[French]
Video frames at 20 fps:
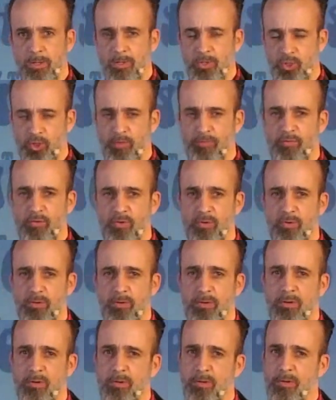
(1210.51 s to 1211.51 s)
je veux
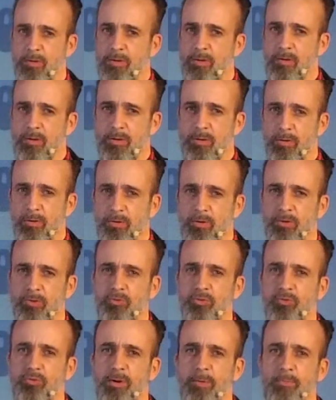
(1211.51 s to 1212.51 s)
que
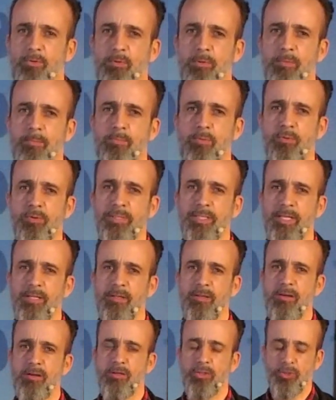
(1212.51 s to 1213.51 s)
tu sois mon, mon
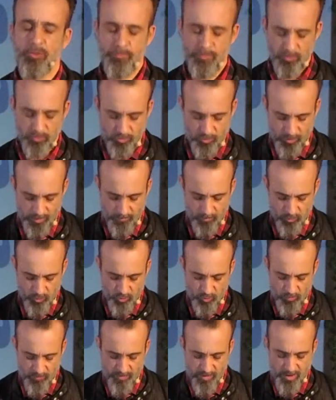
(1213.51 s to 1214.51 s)
Seigneur, je veux que tu sois mon
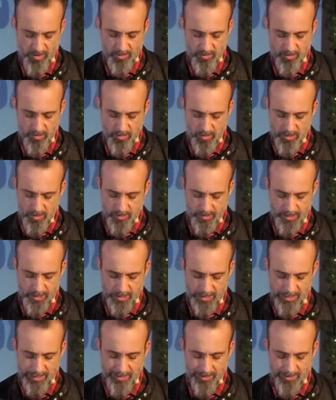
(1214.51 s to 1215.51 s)
Sauveur.
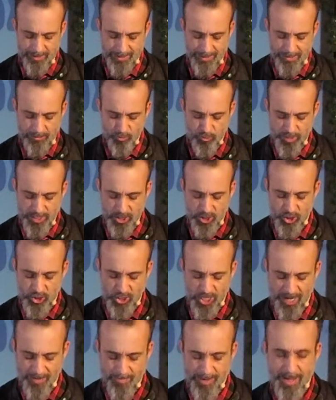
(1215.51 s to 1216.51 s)
Si, si tu n'es
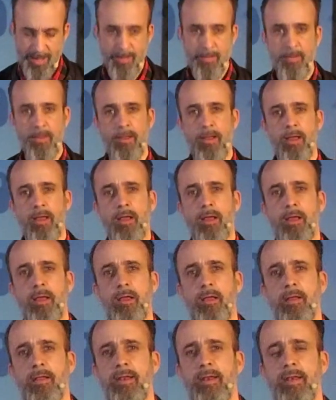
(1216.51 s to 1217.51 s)
jamais
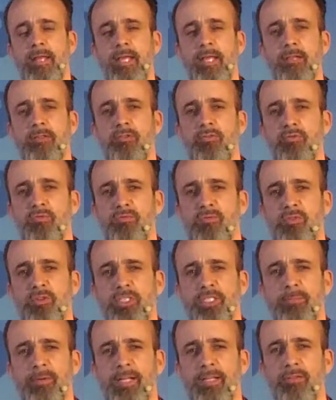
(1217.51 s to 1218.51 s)
né de nouveau,
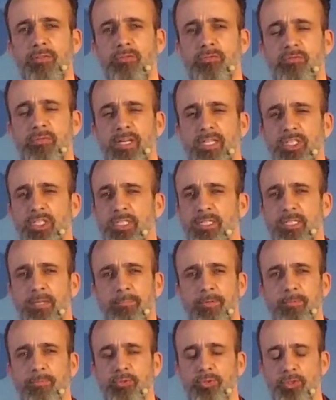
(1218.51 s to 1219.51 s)
j'aimerais t'encourager
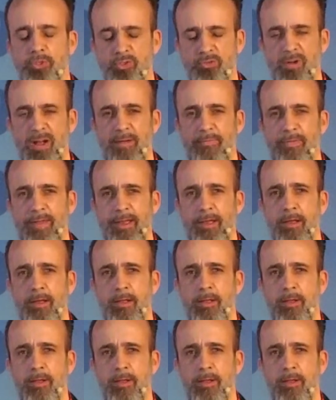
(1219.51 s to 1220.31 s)
simplement ce soir à faire